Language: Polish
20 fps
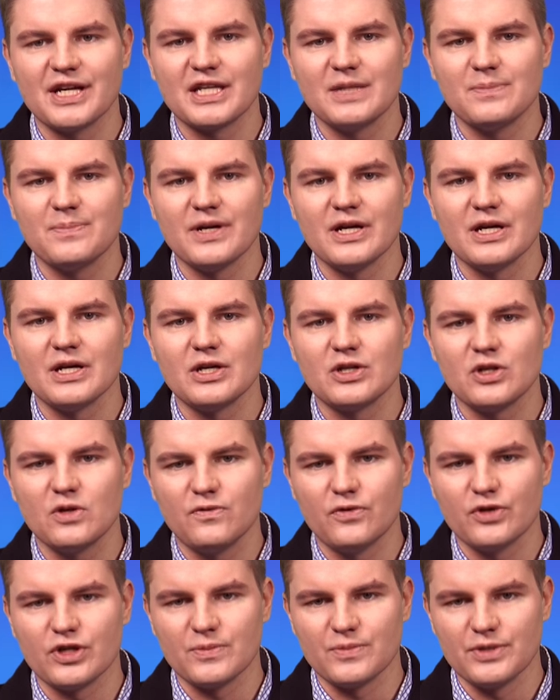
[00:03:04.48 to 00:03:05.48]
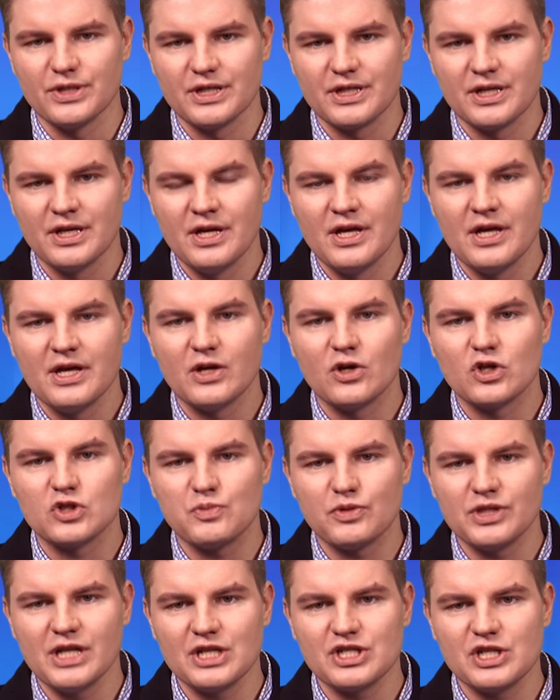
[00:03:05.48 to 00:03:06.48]
ekipę Rowu Rybnik.
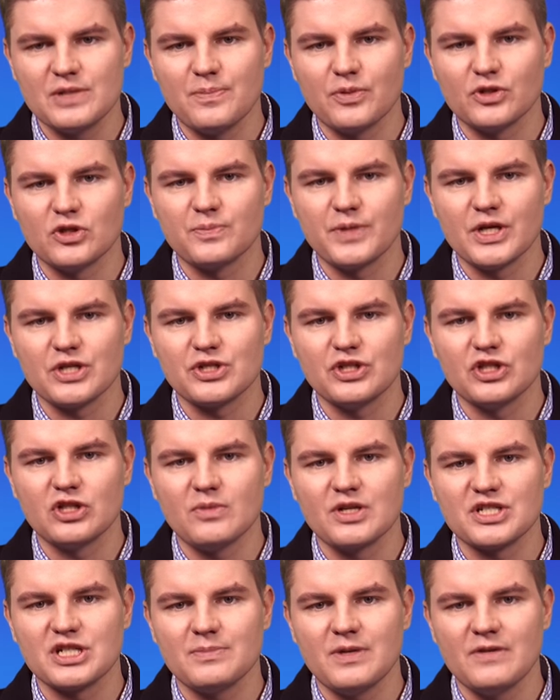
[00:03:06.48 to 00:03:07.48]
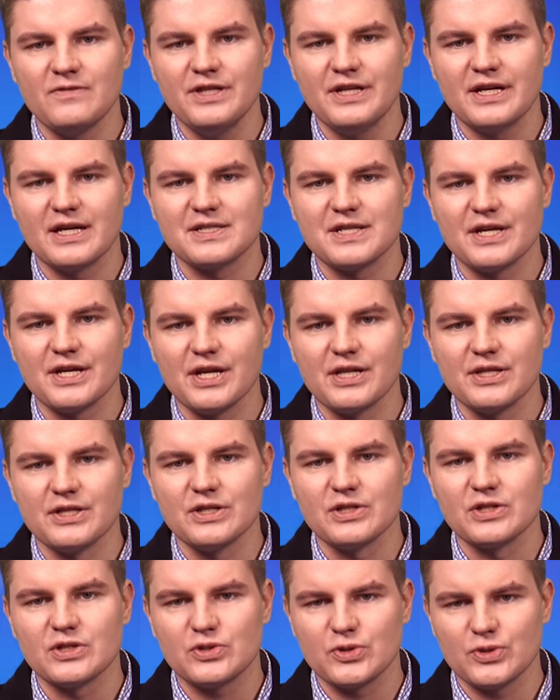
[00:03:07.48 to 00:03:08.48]
Gospodarze podopieczni Tomasza Pawlika
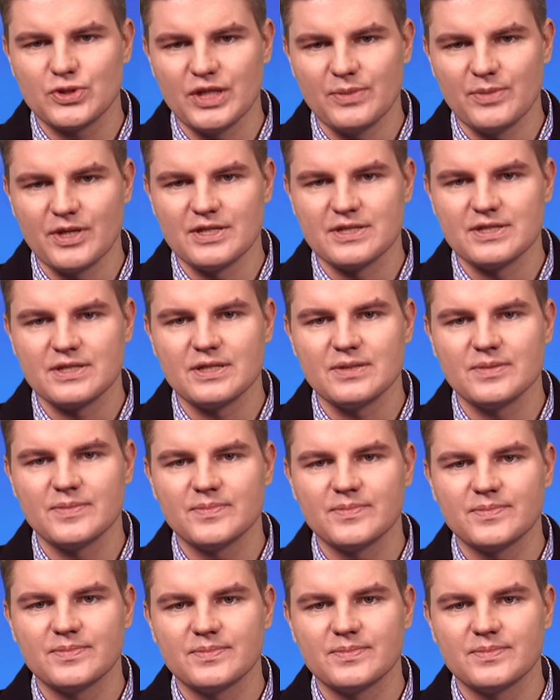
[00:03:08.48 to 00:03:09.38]
zajęli szóste miejsce.